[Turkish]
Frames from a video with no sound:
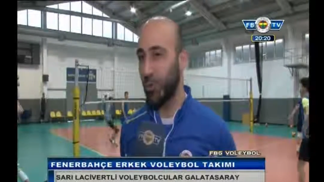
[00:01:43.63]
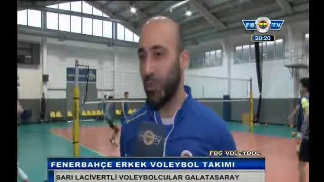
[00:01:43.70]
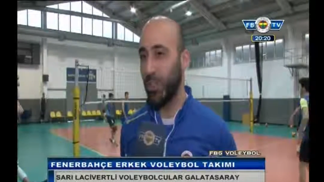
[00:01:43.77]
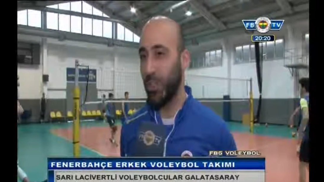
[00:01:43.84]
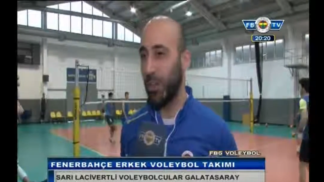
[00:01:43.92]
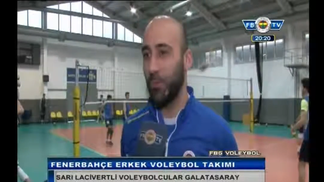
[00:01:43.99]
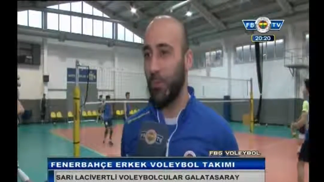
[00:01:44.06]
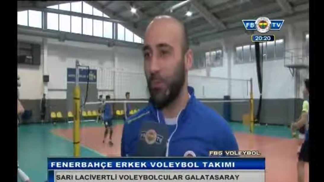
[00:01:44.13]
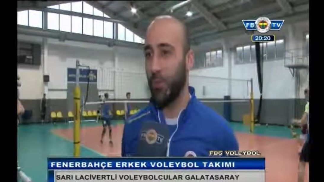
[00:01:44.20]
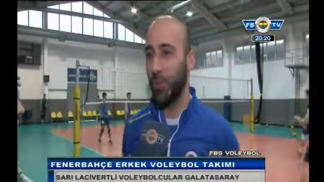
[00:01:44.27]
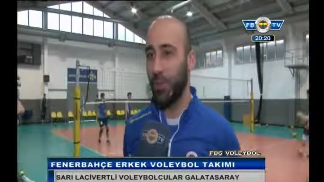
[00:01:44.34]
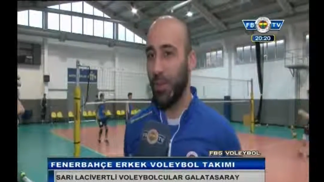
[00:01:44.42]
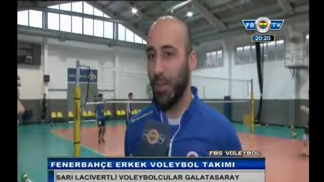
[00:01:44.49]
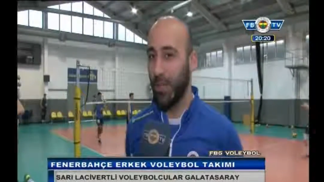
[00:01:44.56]
o yönde devam
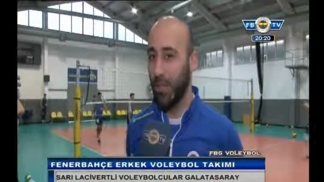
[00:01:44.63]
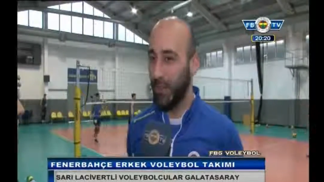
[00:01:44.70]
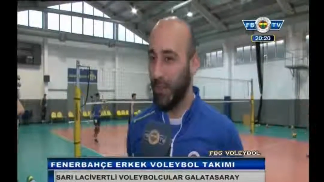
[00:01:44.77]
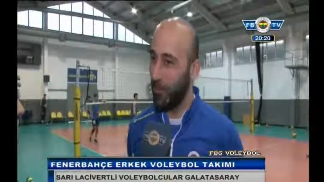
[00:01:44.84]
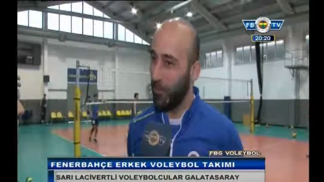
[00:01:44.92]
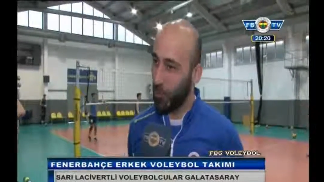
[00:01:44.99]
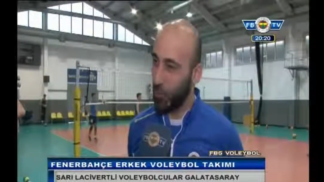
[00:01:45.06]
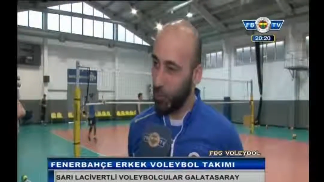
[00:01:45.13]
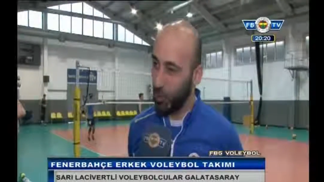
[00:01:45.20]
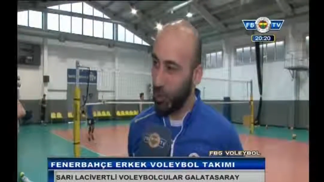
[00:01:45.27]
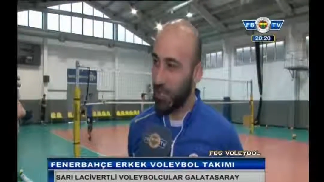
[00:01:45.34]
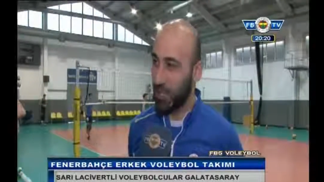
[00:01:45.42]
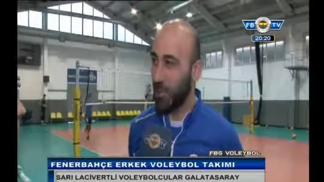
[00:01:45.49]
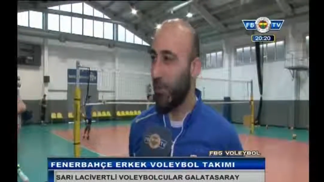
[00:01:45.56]
ediyor.
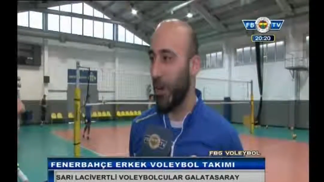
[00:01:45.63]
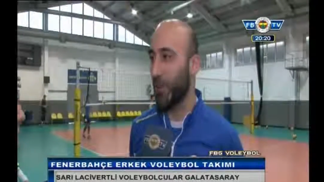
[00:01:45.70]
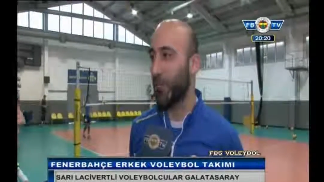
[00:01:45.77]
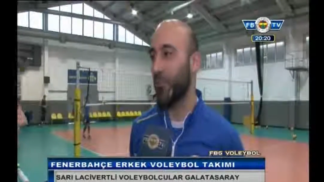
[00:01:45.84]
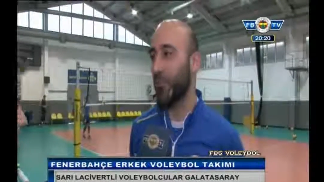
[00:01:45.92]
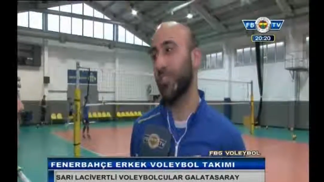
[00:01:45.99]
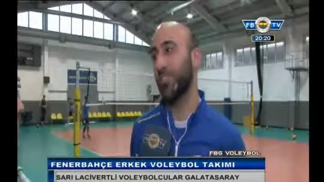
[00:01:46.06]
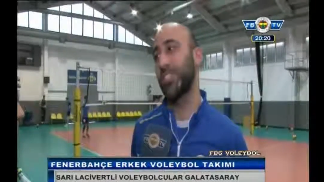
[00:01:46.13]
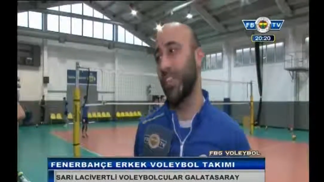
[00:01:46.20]
Sonrasında Final Four